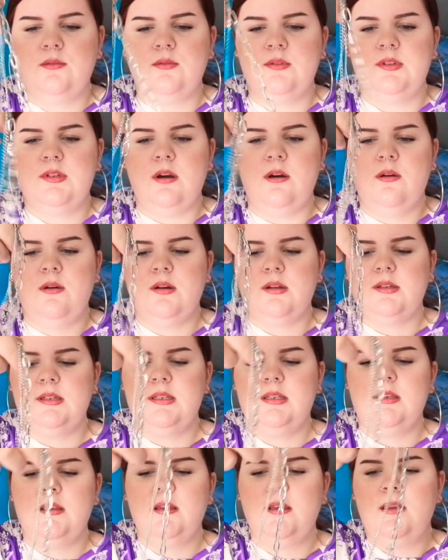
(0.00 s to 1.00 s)
Und auch
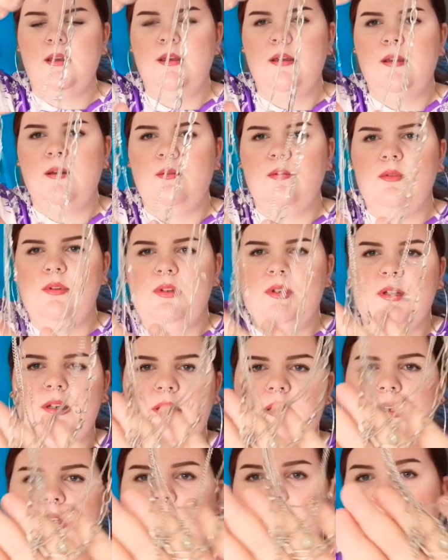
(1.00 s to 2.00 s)
die
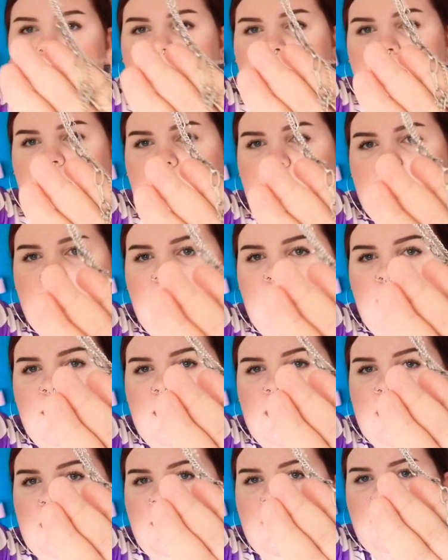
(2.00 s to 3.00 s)
untere hier, diese hier
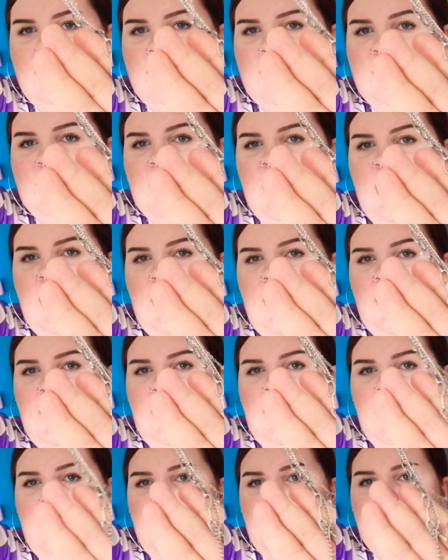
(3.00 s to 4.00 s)
mit diesem
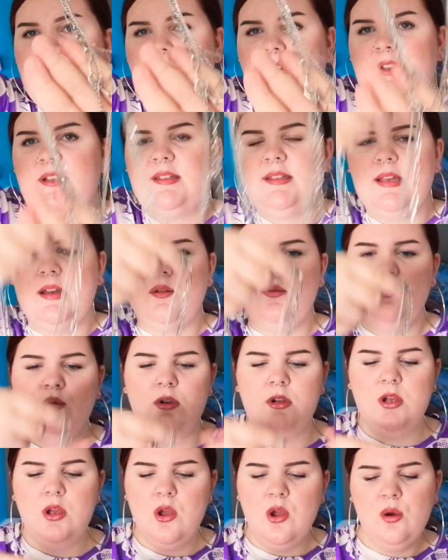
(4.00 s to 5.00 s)
Taler, fand ich sehr
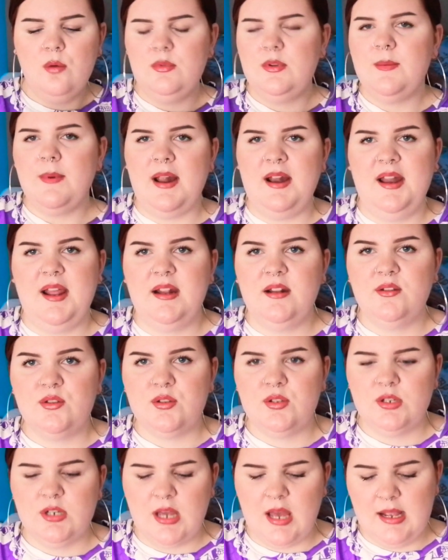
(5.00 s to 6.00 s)
cool, um die mal alleine
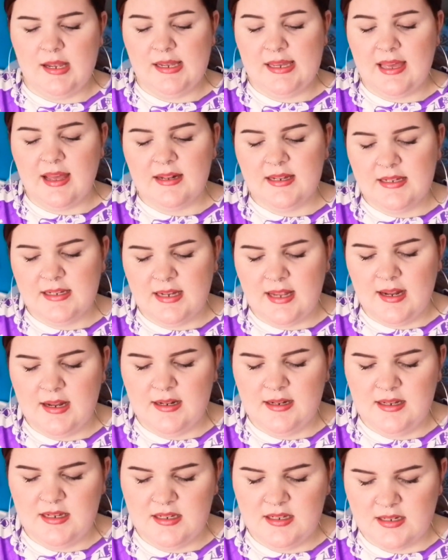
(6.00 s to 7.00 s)
zu tragen. Kann ich
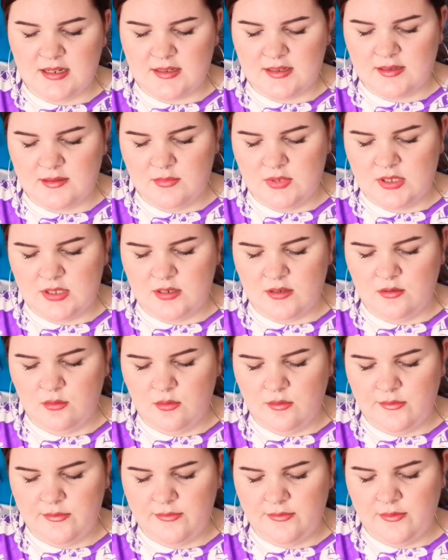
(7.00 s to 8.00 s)
leider nicht, das ist ein bisschen
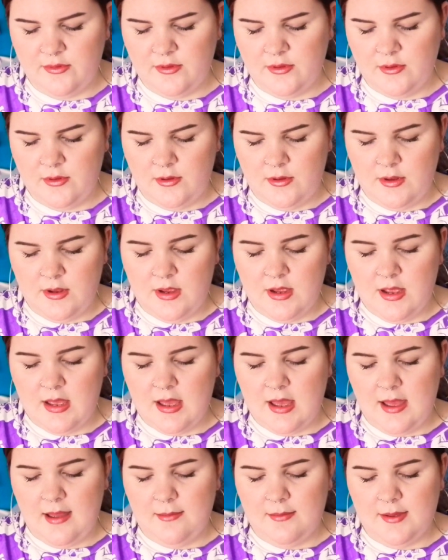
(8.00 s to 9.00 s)
doof.
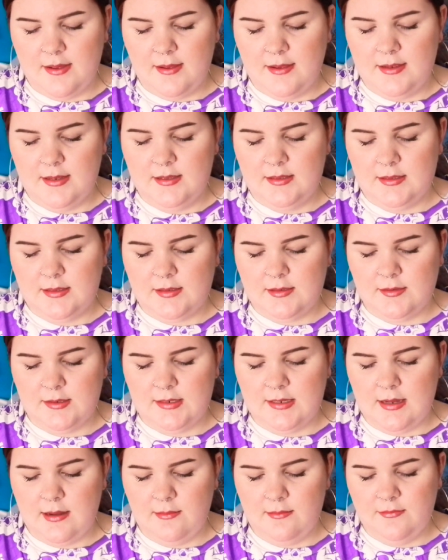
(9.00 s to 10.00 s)
Aber
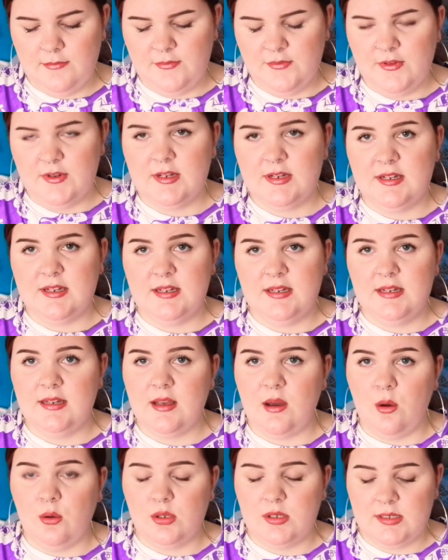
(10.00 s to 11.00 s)
insgesamt finde ich
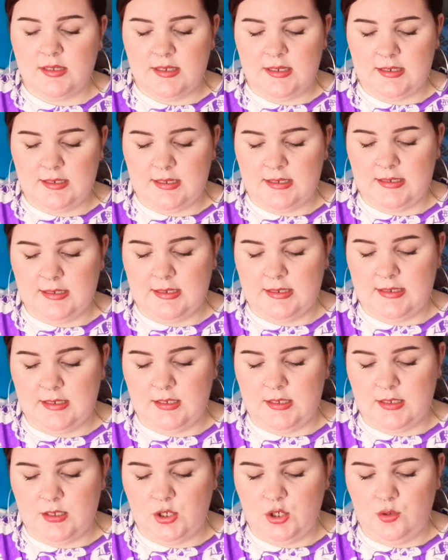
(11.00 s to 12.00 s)
sie auch sehr, sehr, sehr,
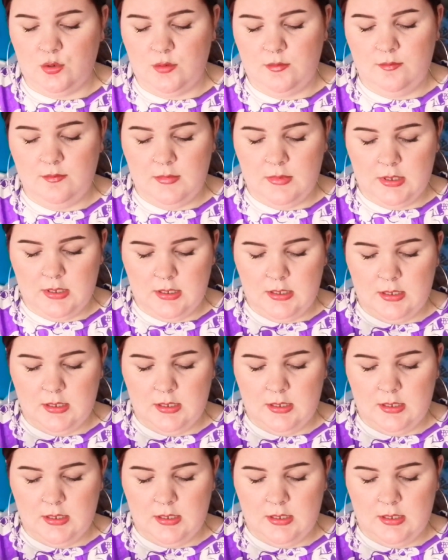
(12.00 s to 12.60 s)
sehr, sehr schön.